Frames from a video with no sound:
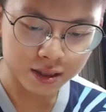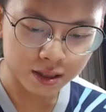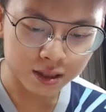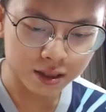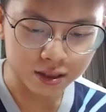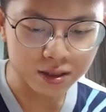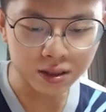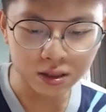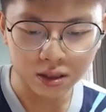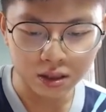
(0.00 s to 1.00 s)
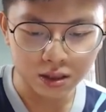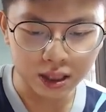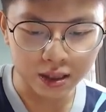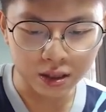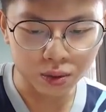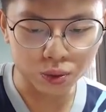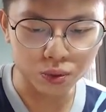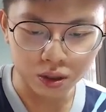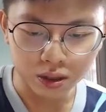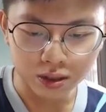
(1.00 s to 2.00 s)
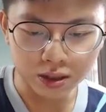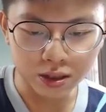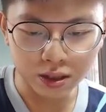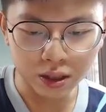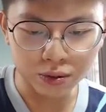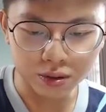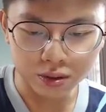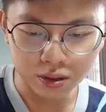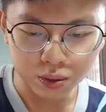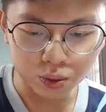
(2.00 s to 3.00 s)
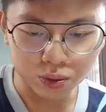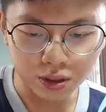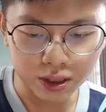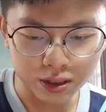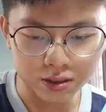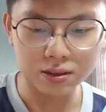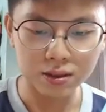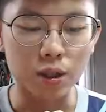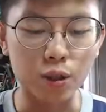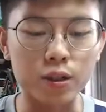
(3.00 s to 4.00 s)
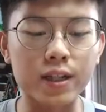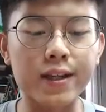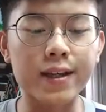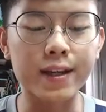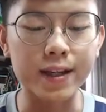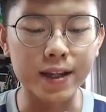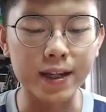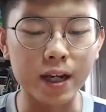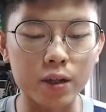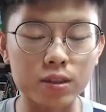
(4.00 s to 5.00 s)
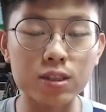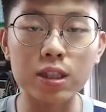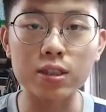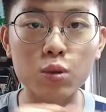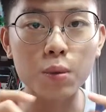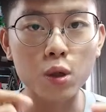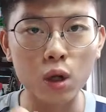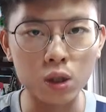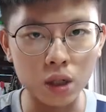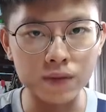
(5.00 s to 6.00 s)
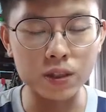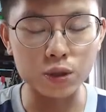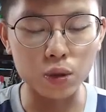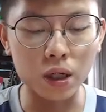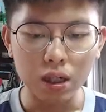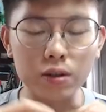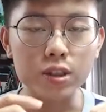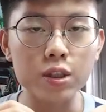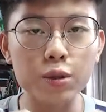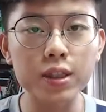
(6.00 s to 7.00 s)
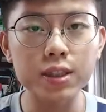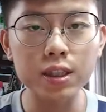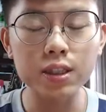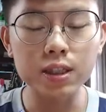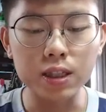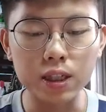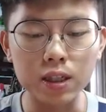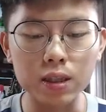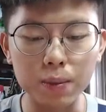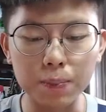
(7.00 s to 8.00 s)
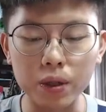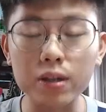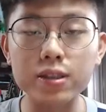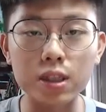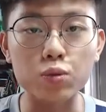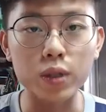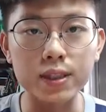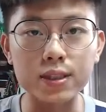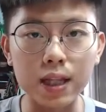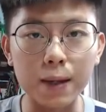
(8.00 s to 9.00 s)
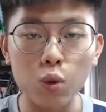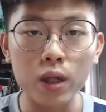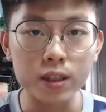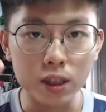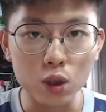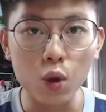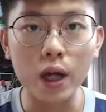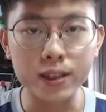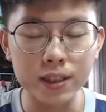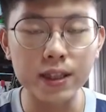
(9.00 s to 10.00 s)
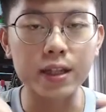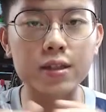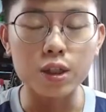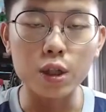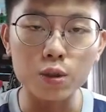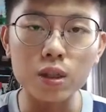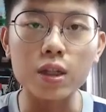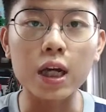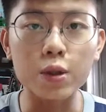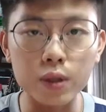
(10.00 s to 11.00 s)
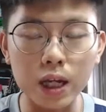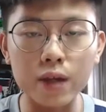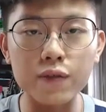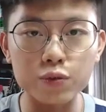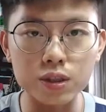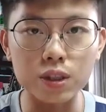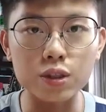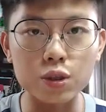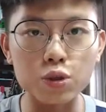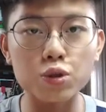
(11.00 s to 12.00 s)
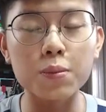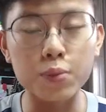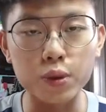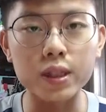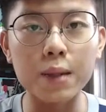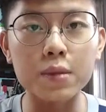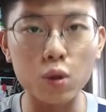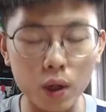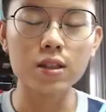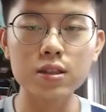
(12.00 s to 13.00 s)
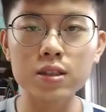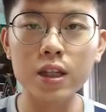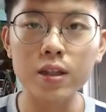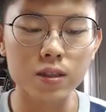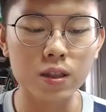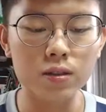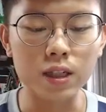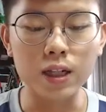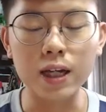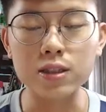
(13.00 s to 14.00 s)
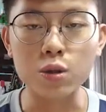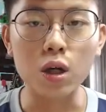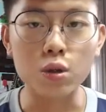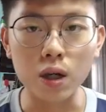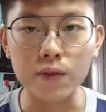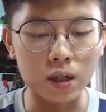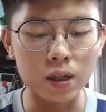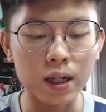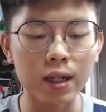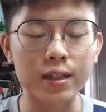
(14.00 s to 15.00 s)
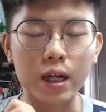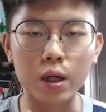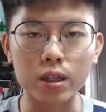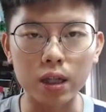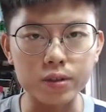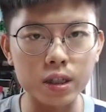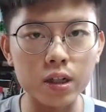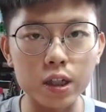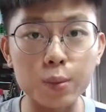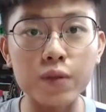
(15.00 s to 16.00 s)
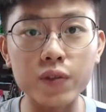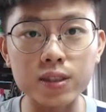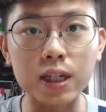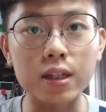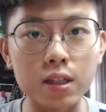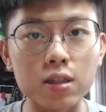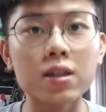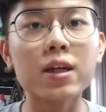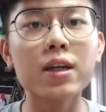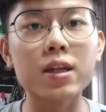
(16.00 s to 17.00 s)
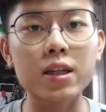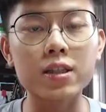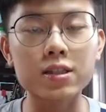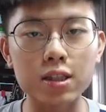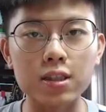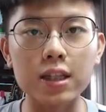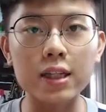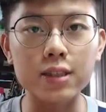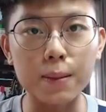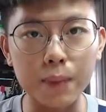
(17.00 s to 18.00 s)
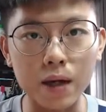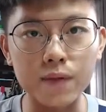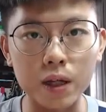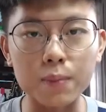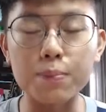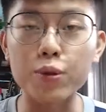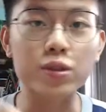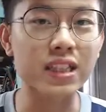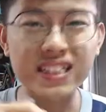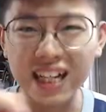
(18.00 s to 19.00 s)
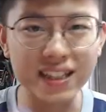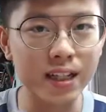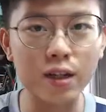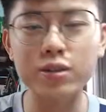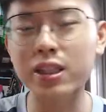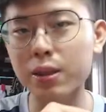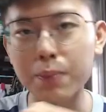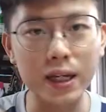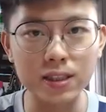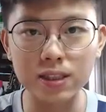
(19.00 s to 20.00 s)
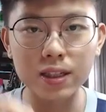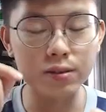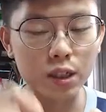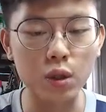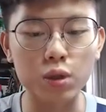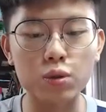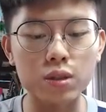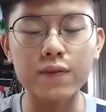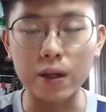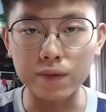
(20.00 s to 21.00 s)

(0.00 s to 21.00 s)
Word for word: 二四三五四六五七。OK，好，现在是我们画 graph 的时候了。老师会建议你呢，不要省位置了，画得宽一点，以后你看回来复习的时候就不会那么乱。现在要怎样开始画 graph？那老师要和你们分享一个。可以省大家麻烦，不用再擦掉、再白漆掉、再画过的方